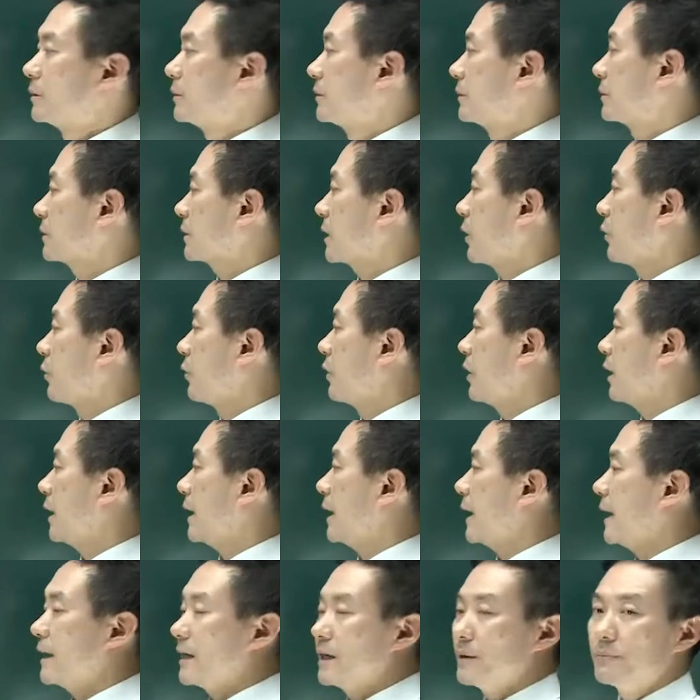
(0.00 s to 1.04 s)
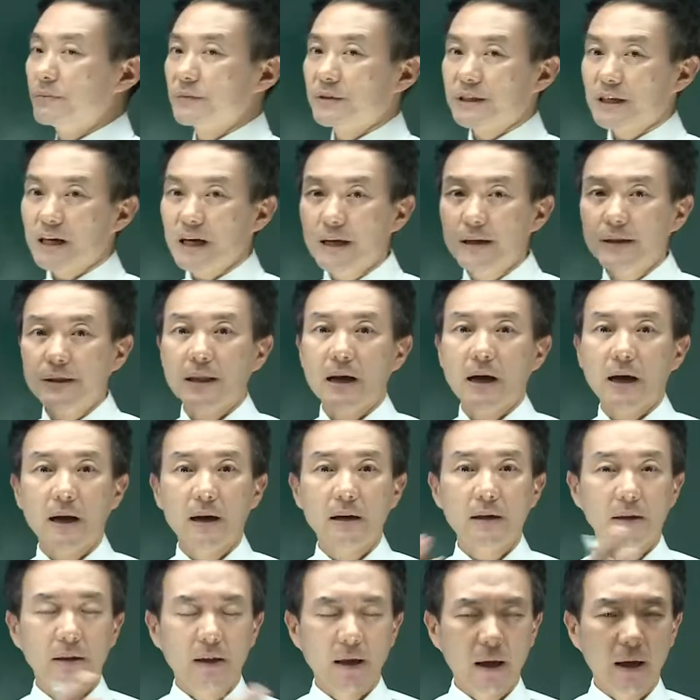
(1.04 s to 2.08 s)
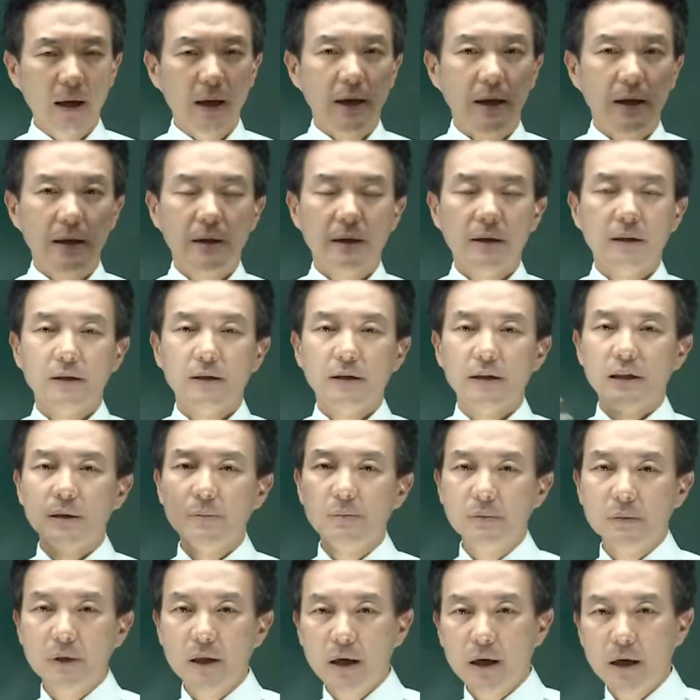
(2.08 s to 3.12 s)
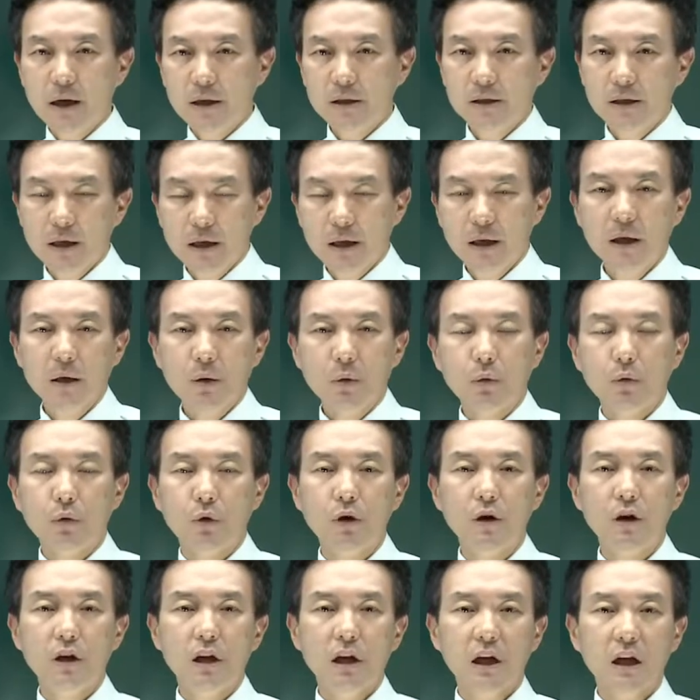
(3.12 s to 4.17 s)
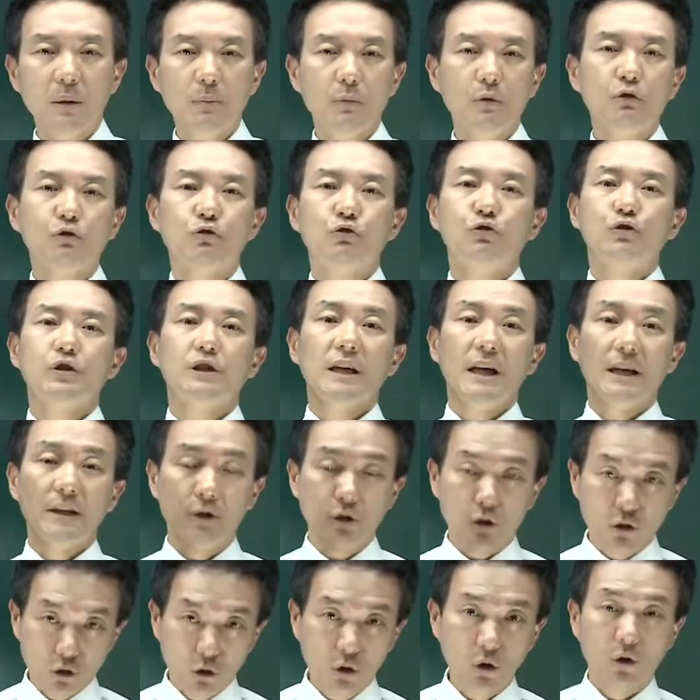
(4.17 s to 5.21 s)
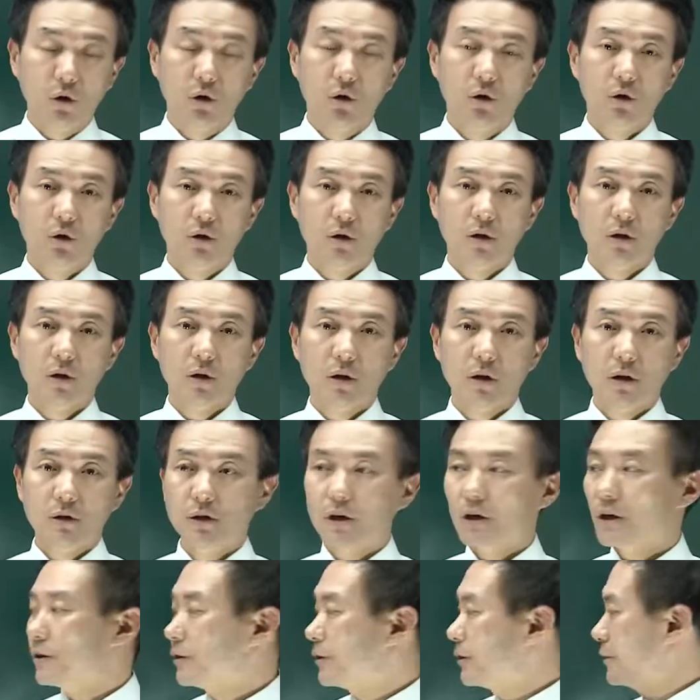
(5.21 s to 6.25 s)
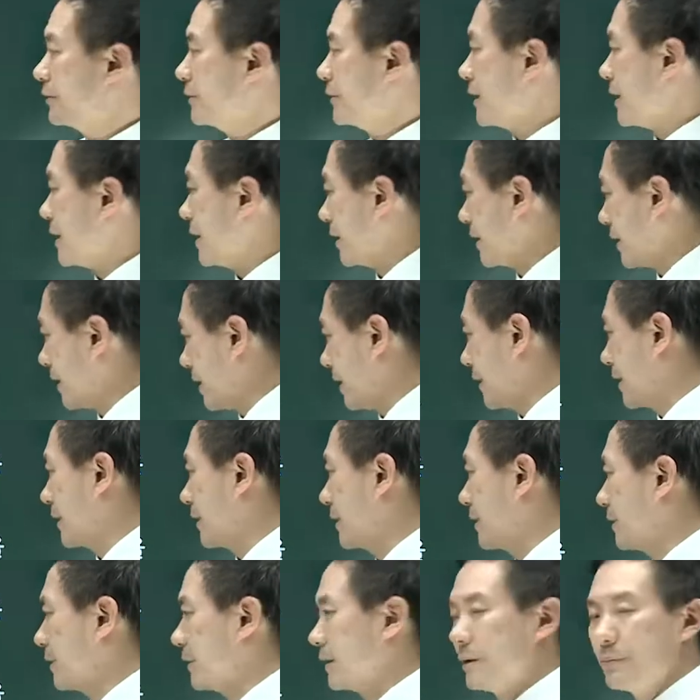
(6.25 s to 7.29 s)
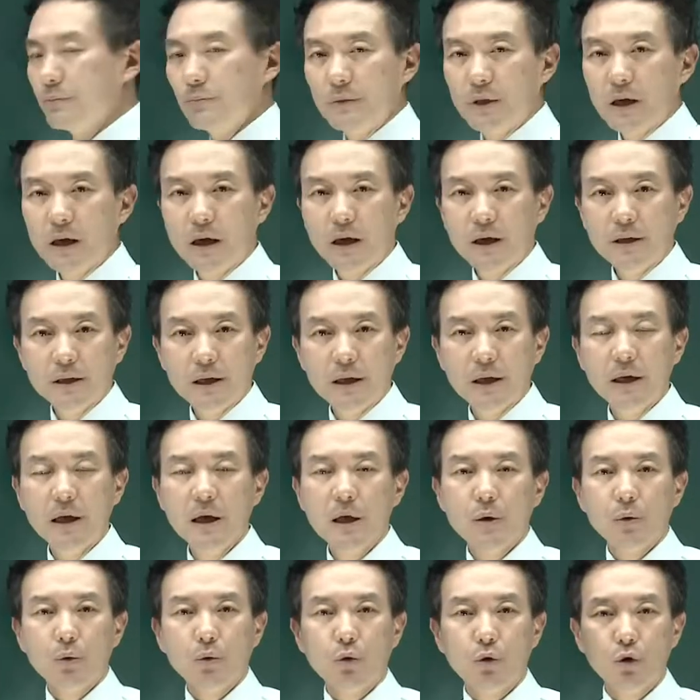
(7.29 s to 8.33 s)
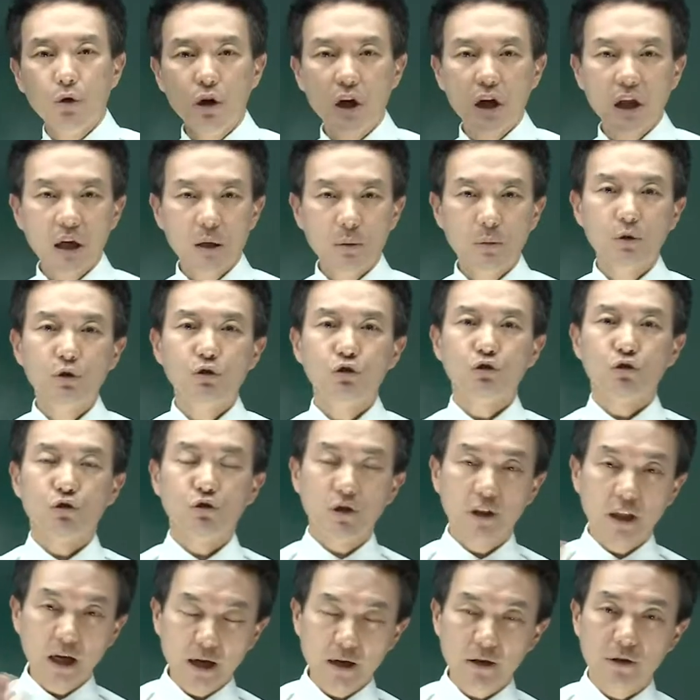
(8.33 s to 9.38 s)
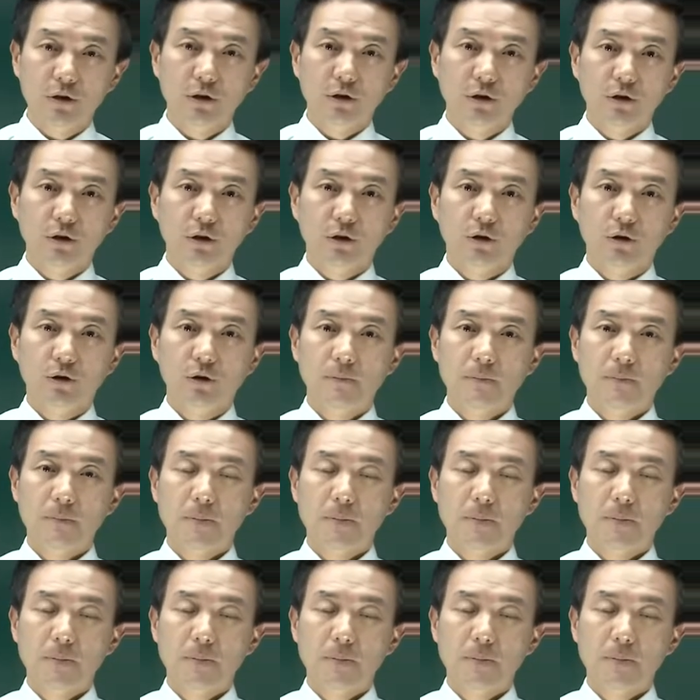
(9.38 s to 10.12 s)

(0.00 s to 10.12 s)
그러니까 원래 임차인 나갈 때 임대인이 권리금을 주지 않죠. 근데 여긴 특이하게 임대인이 권리금을 준다 했어요.